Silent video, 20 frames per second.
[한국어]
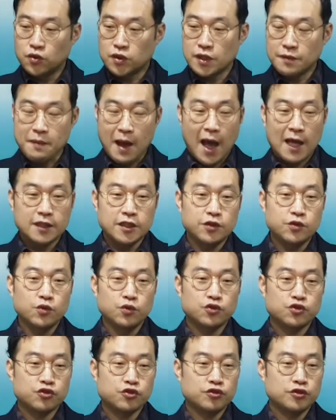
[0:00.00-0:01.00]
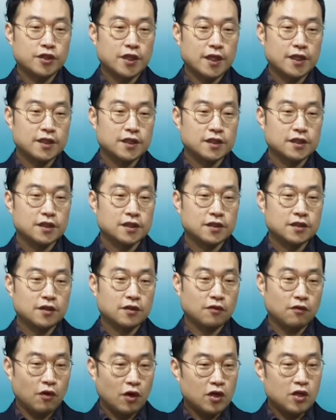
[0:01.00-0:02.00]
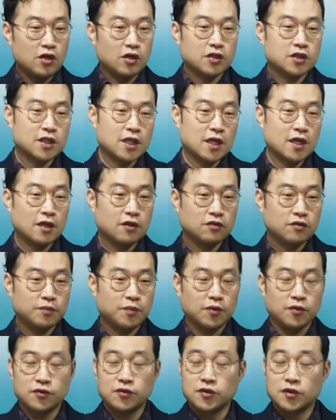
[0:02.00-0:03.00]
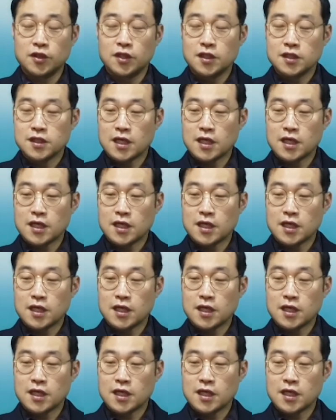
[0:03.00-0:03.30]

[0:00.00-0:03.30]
요새 많이 노출되는 그런 권력자라고 보는